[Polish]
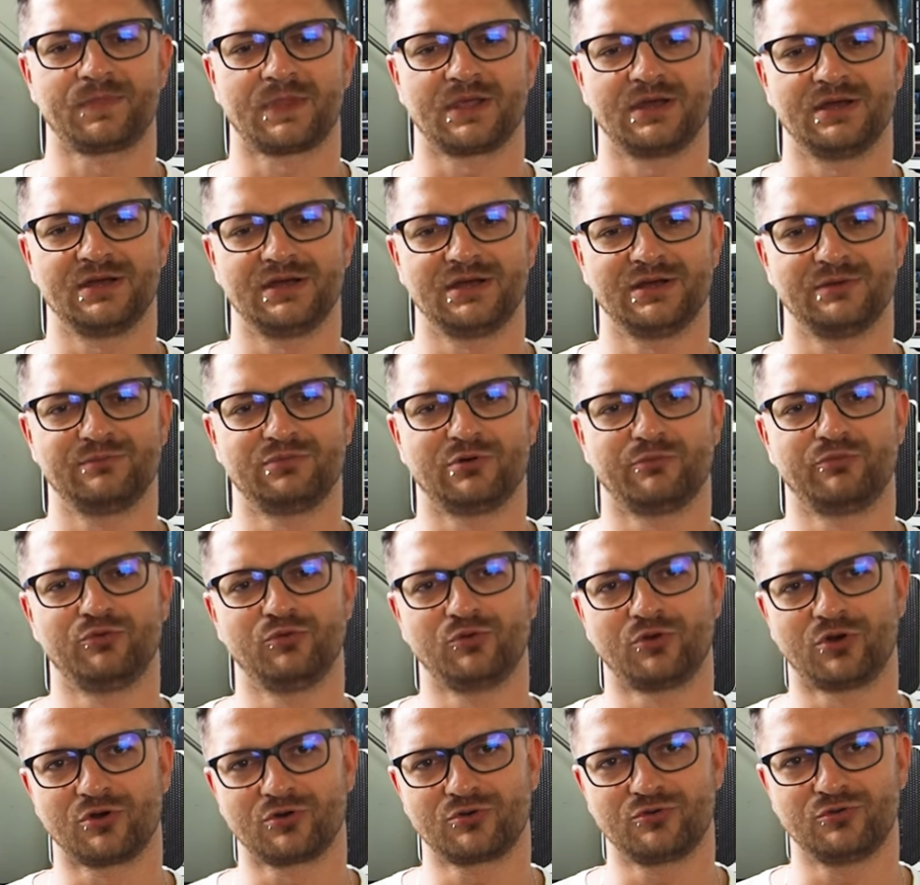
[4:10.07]
E, po
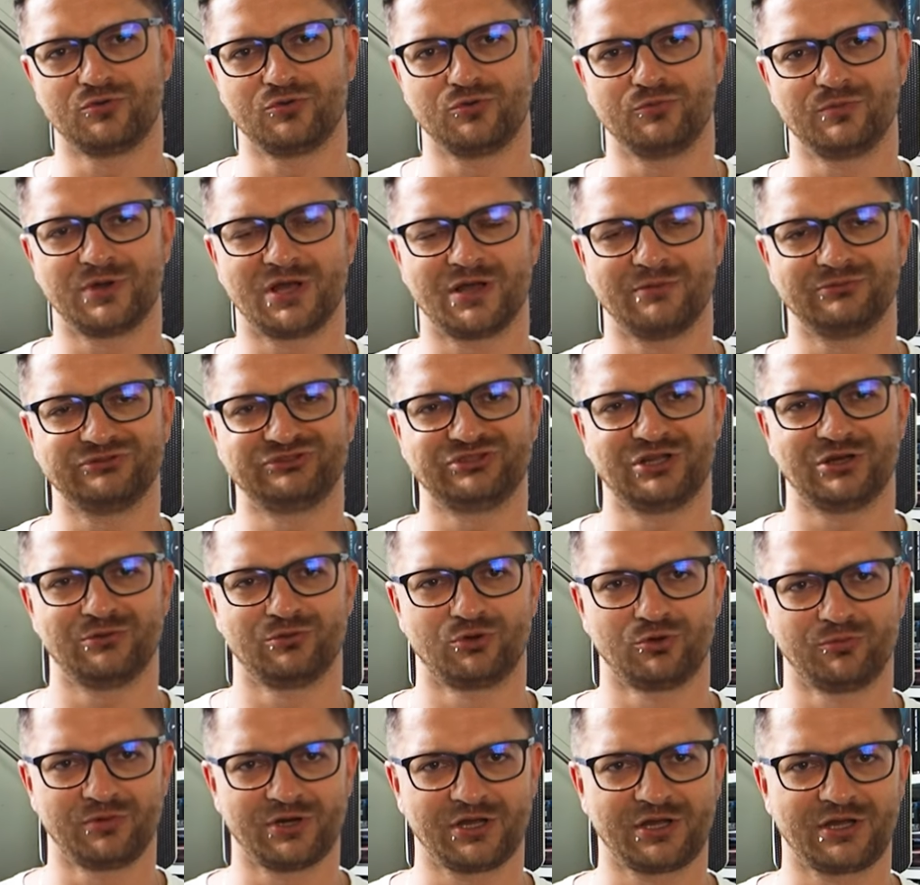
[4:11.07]
pół roku miałem stałą
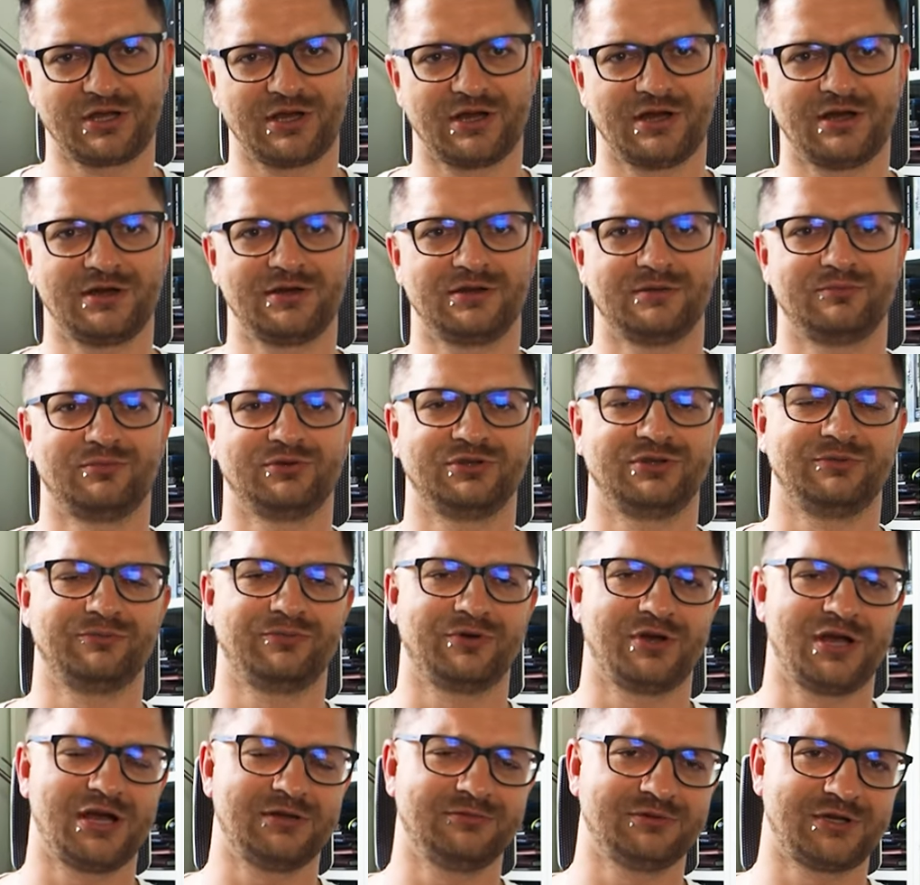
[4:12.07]
rubrykę, potem
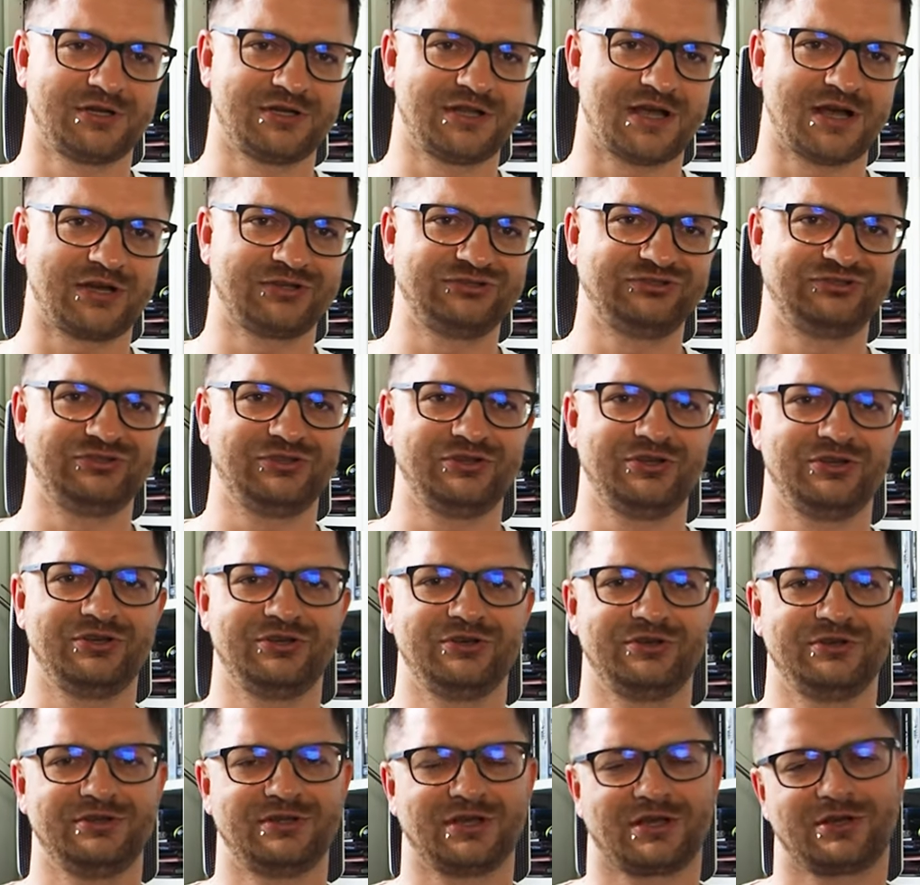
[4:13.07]
pojechałem do
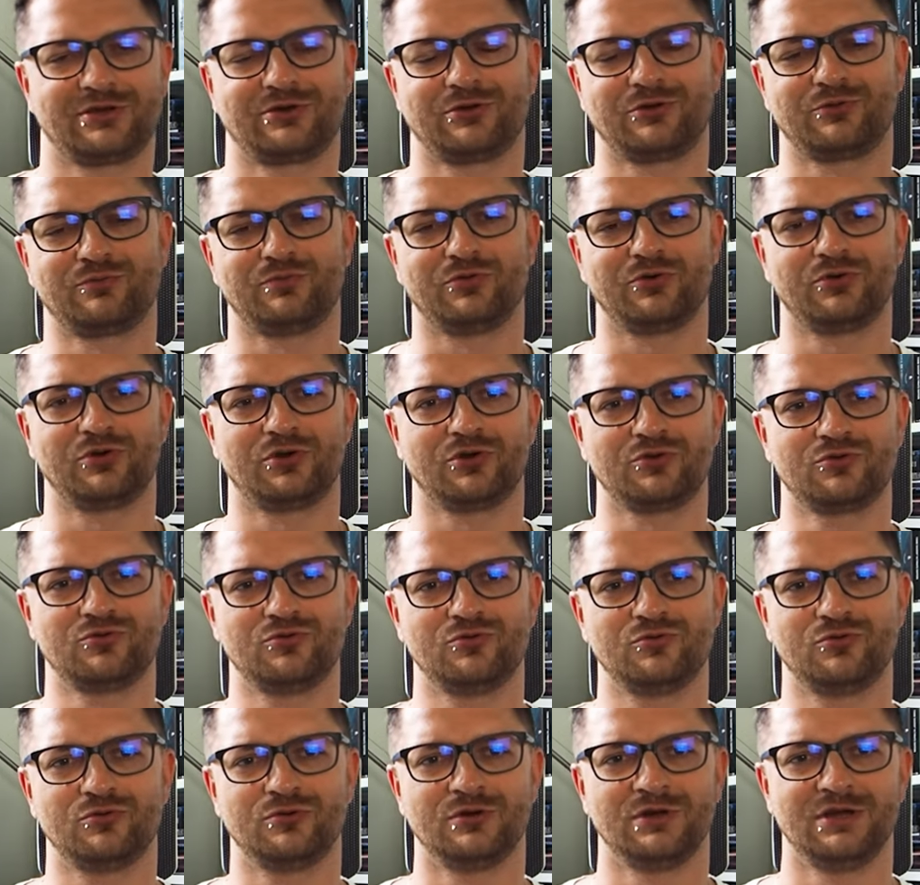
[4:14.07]
redakcji i tak krok po
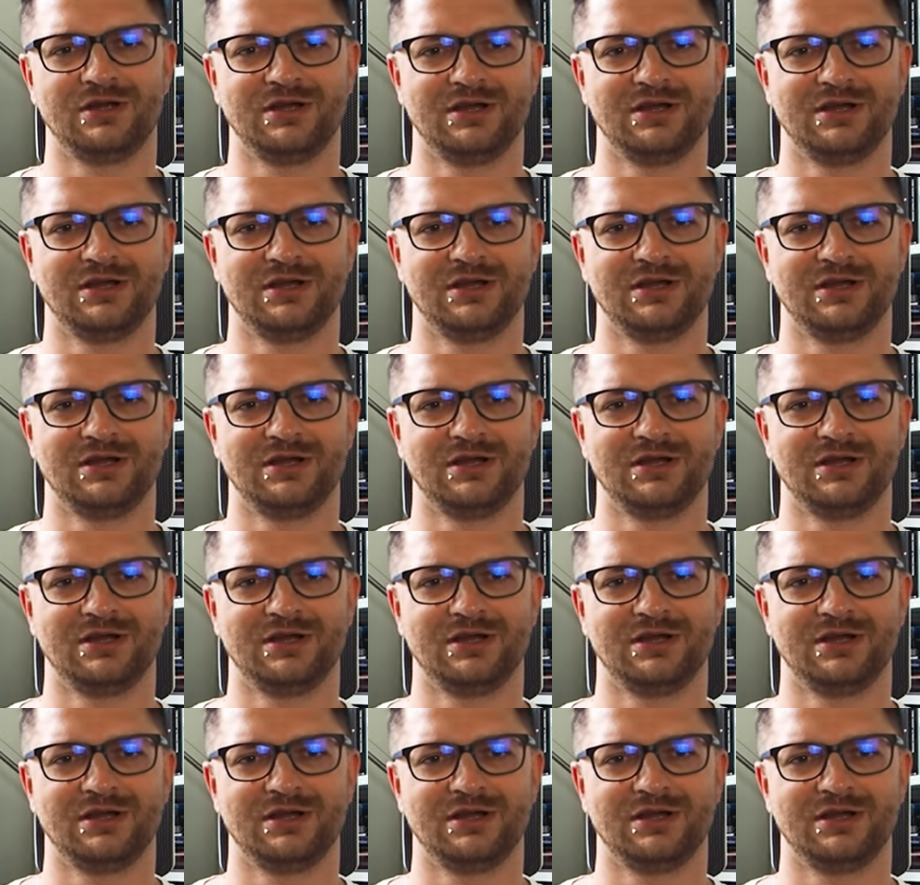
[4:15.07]
kroku